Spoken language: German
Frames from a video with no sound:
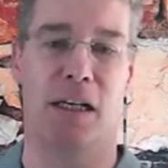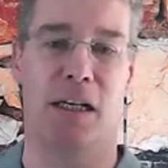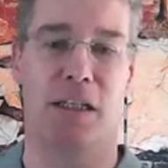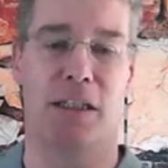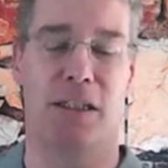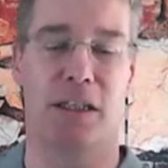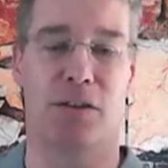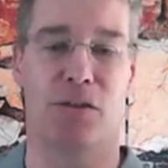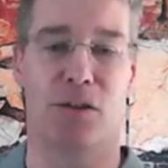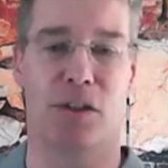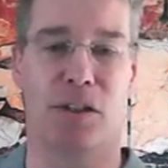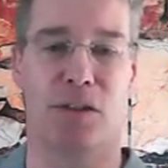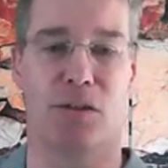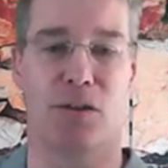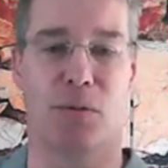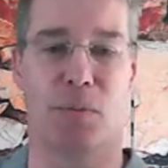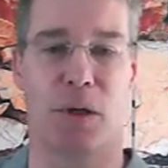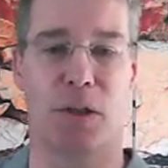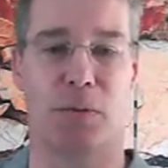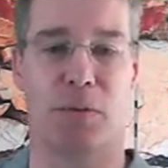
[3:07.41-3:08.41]
Hier sehen Sie
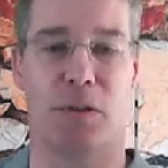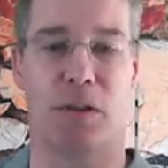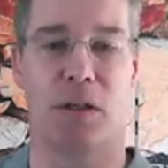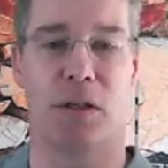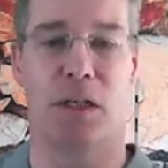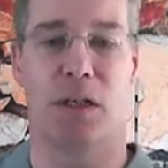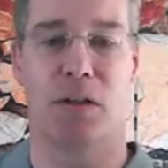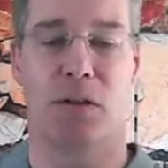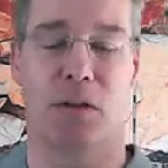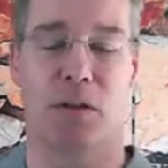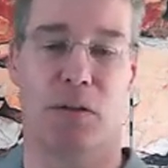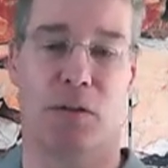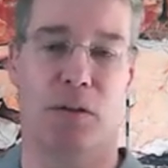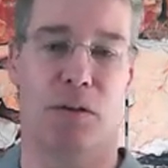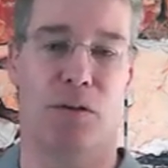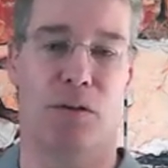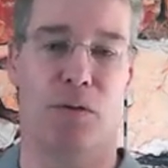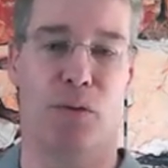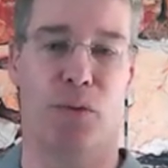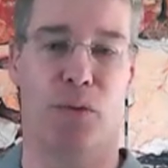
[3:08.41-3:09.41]
zum Beispiel
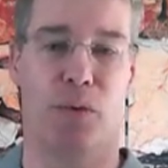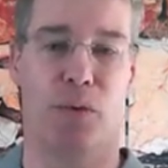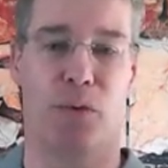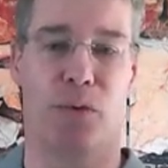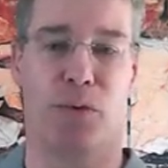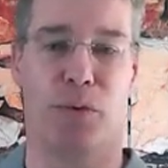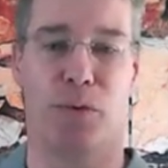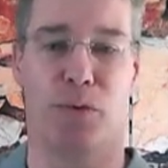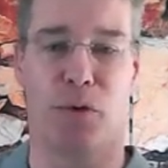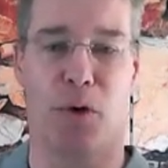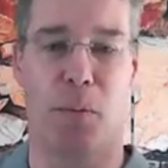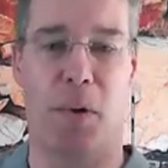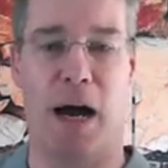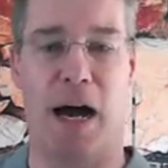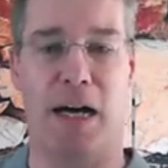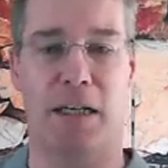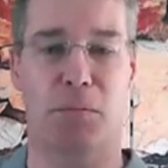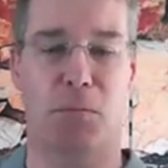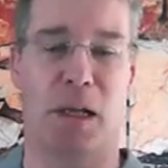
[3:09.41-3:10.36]
5,8 äh,